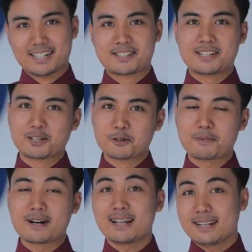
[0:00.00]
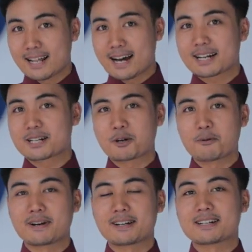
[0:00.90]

Jangan lupa like, komen,